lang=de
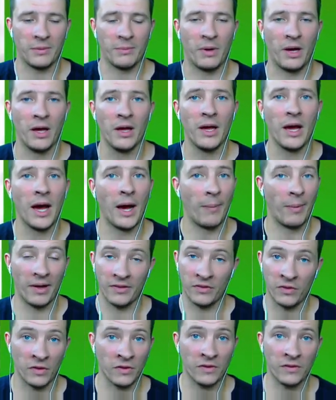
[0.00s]
ich mal. Aber
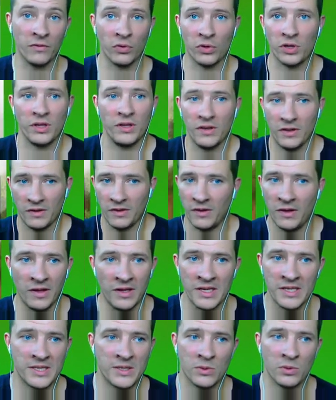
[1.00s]
ansonsten wirklich,
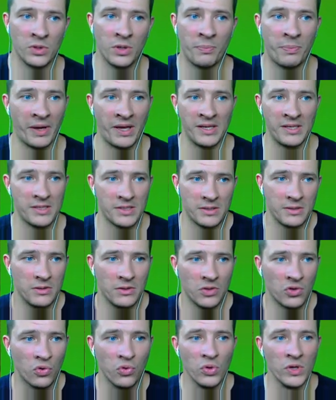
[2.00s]
ist so eine Base
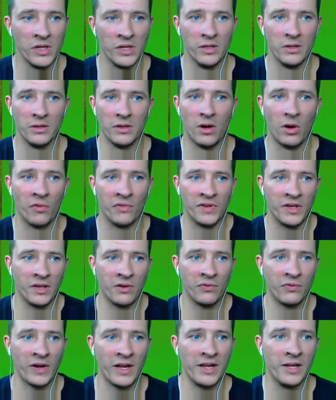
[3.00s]
cool. Auf
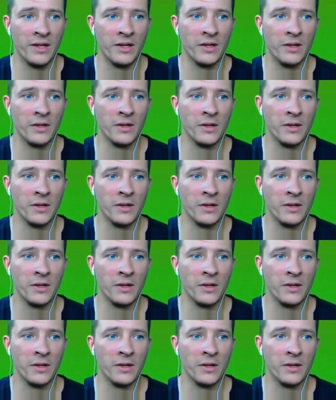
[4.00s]
jeden Fall.